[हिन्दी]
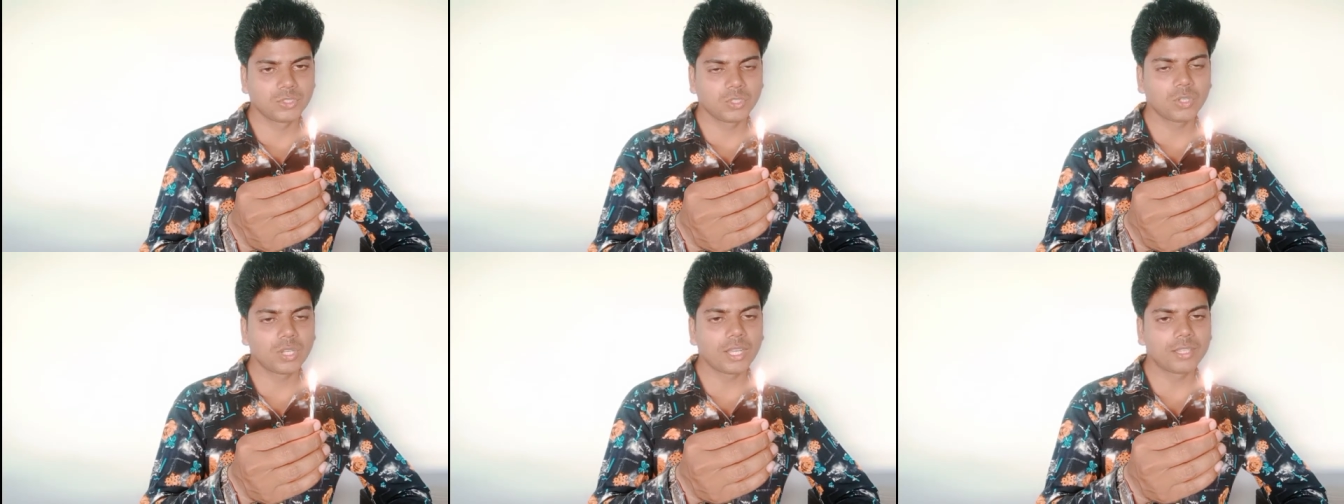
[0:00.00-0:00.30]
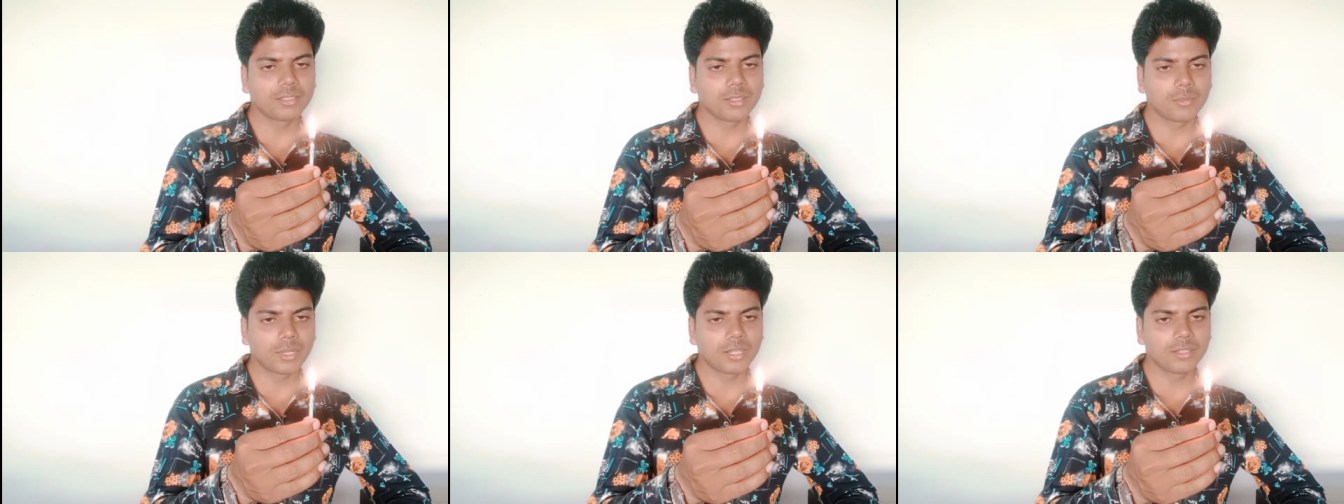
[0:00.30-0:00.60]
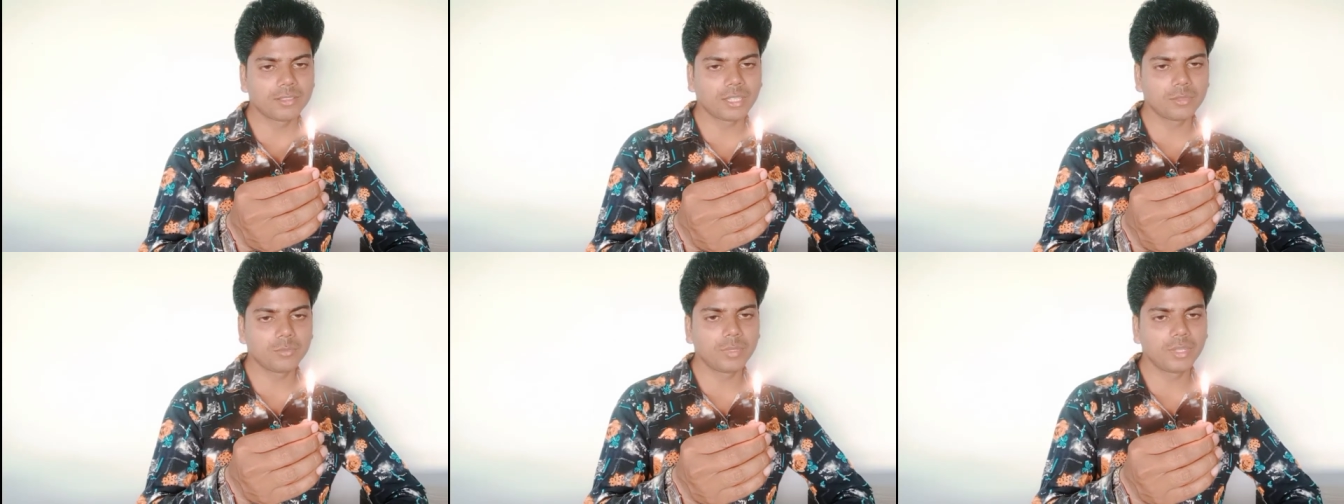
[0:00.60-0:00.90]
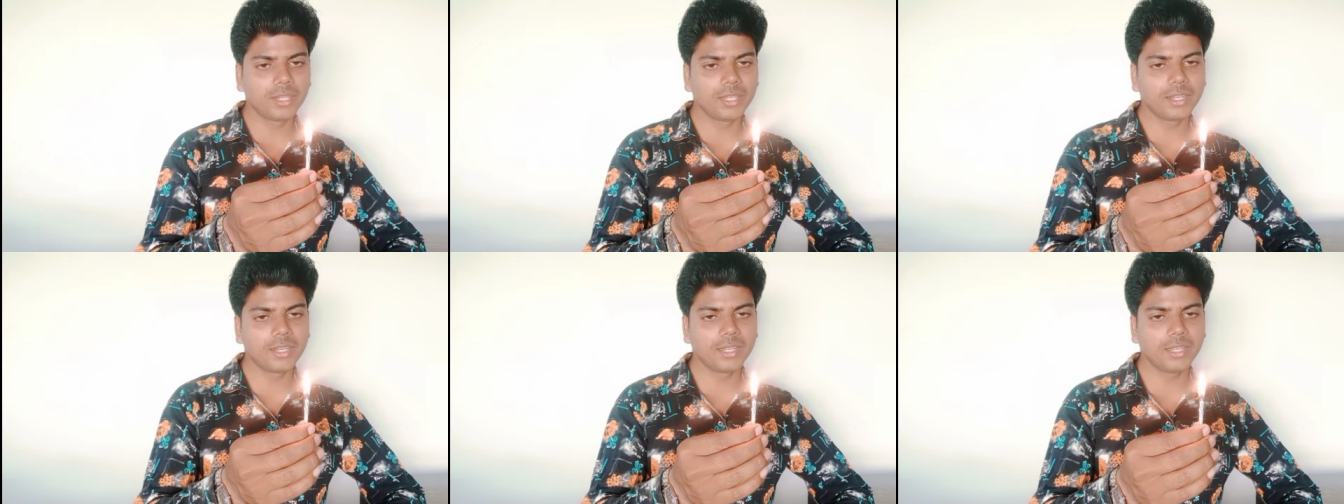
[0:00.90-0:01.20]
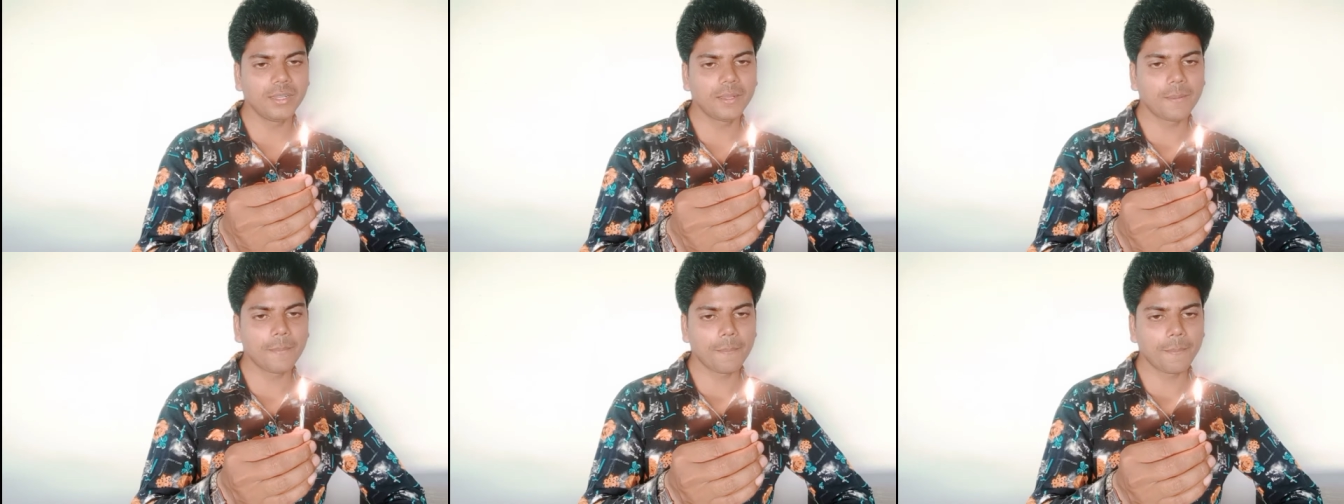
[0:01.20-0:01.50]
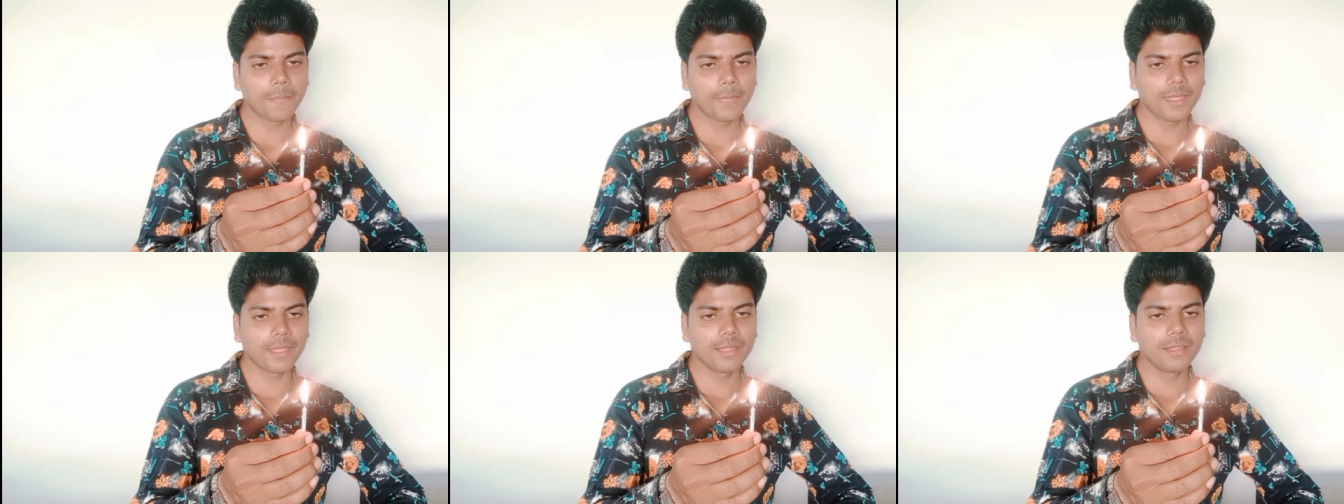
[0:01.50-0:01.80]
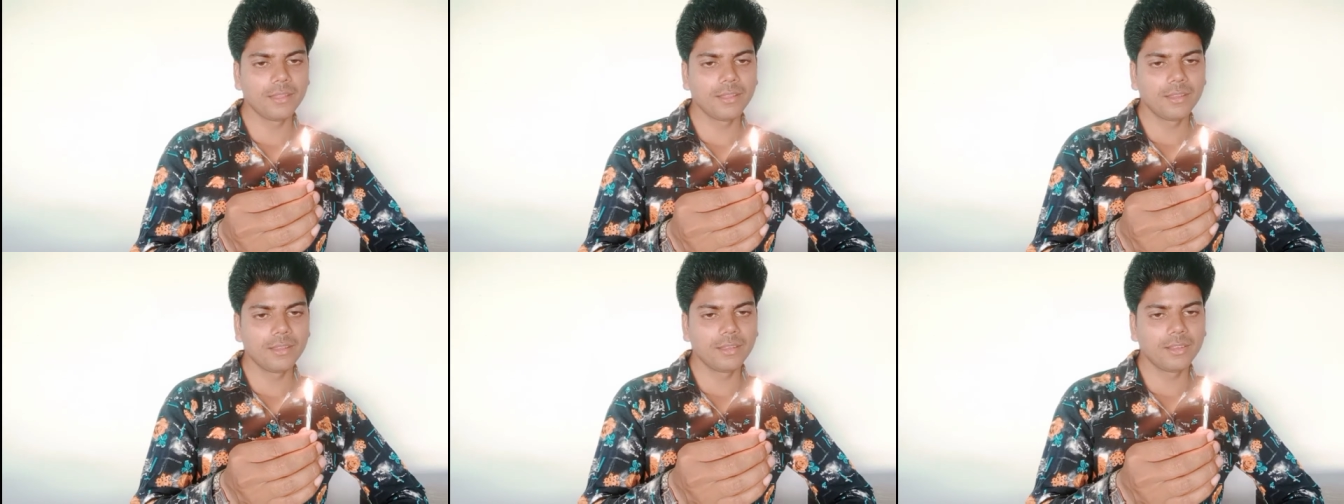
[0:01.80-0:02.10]
तो गाइस हमारे साथ बने रहें
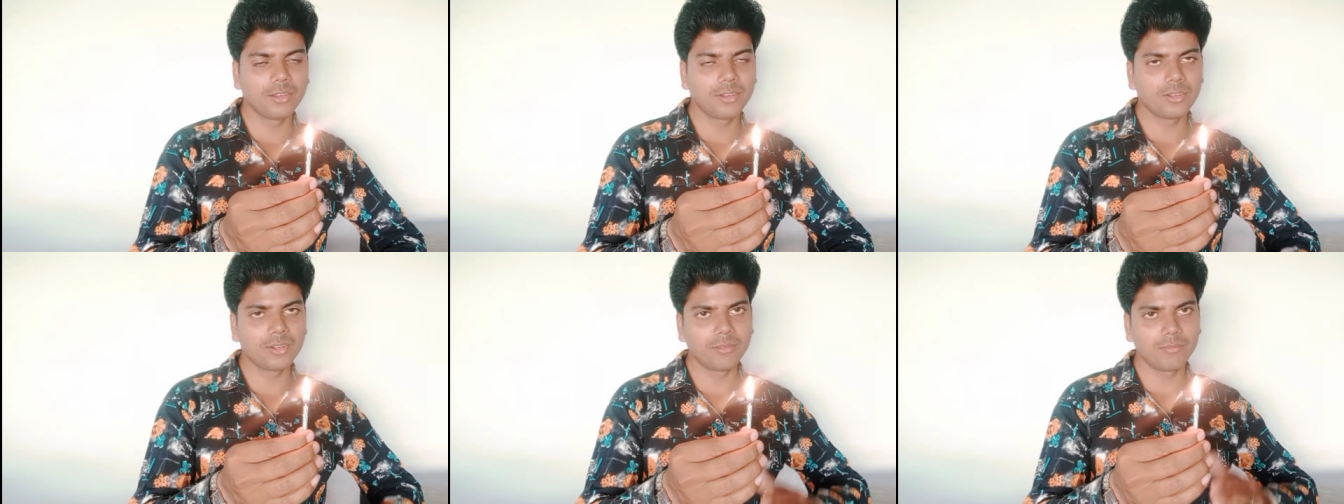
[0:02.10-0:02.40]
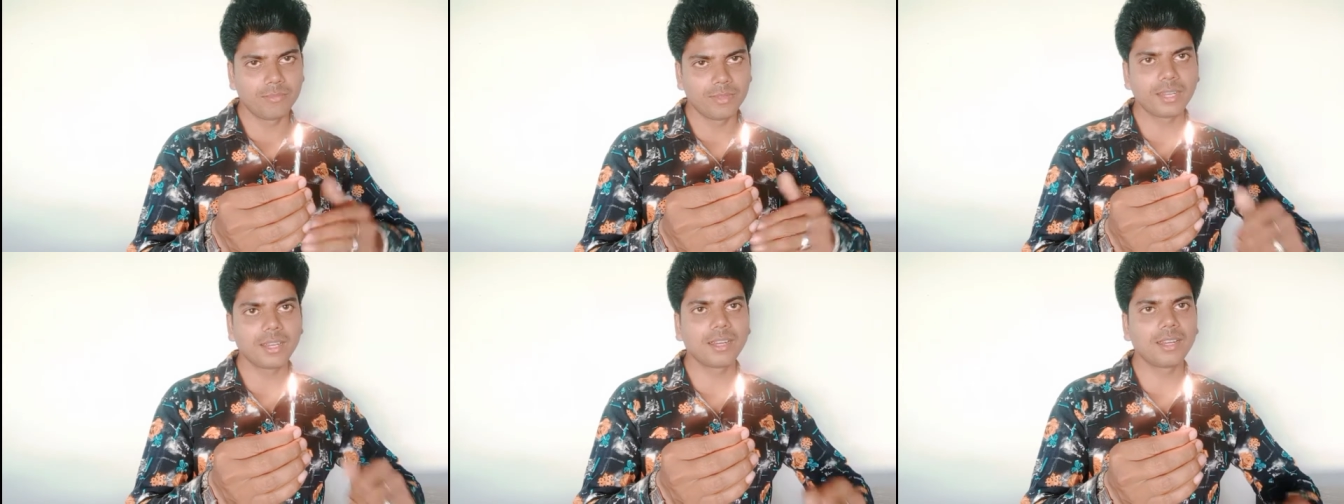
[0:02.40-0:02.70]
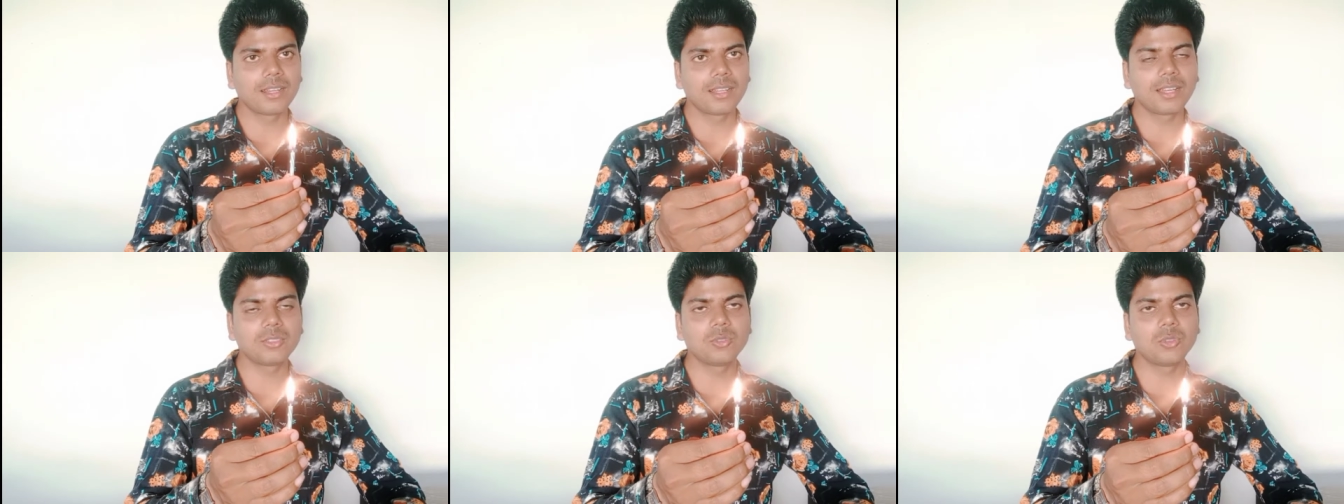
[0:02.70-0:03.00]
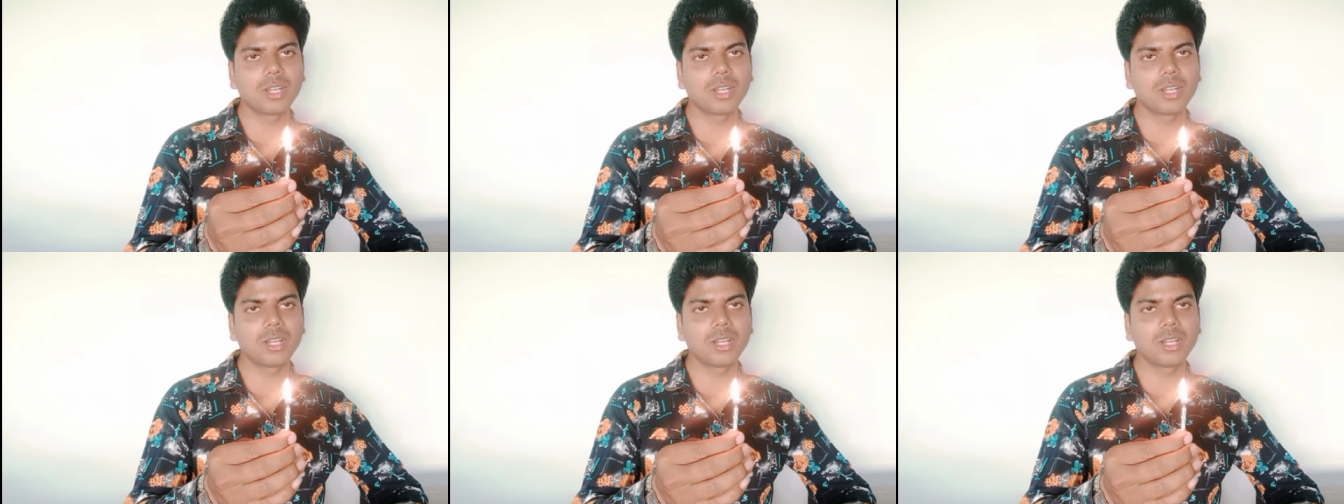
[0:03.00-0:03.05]
और मेरा लड़का